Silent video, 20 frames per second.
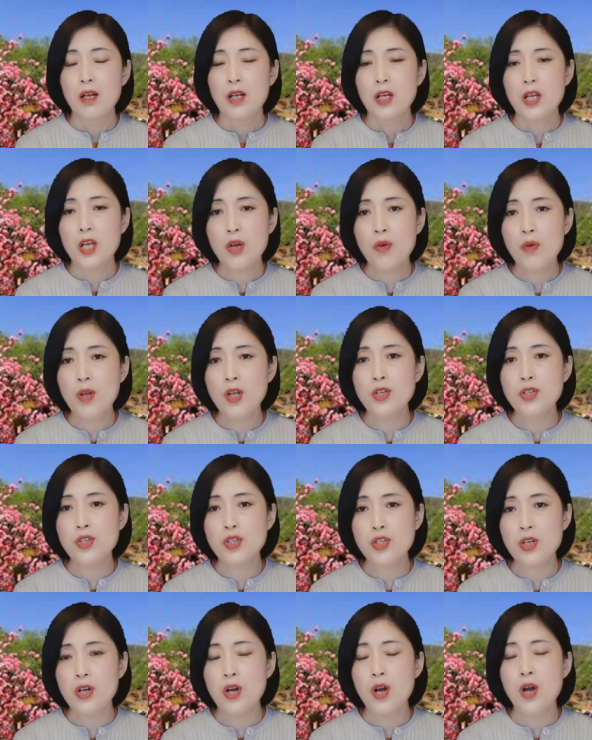离婚
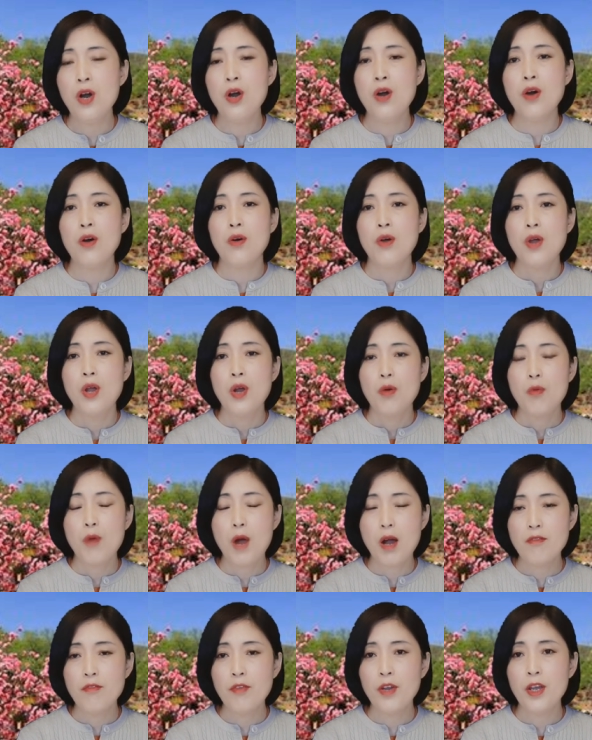之后，
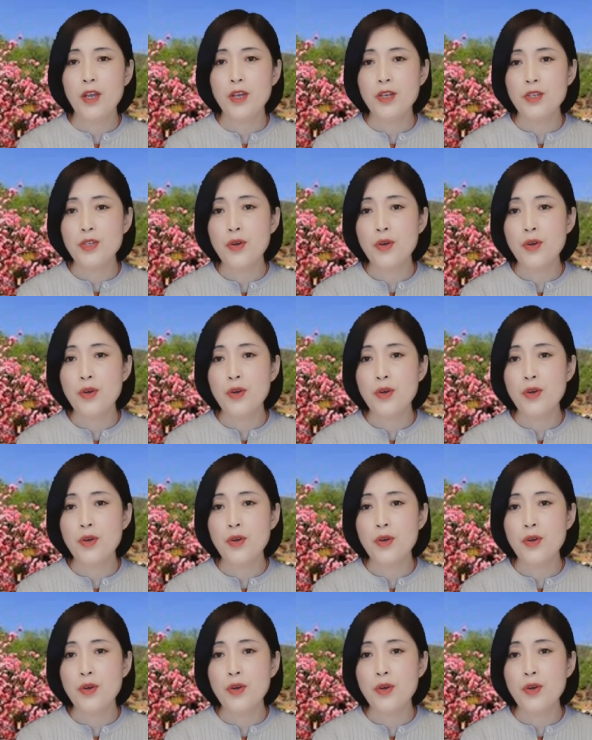王菲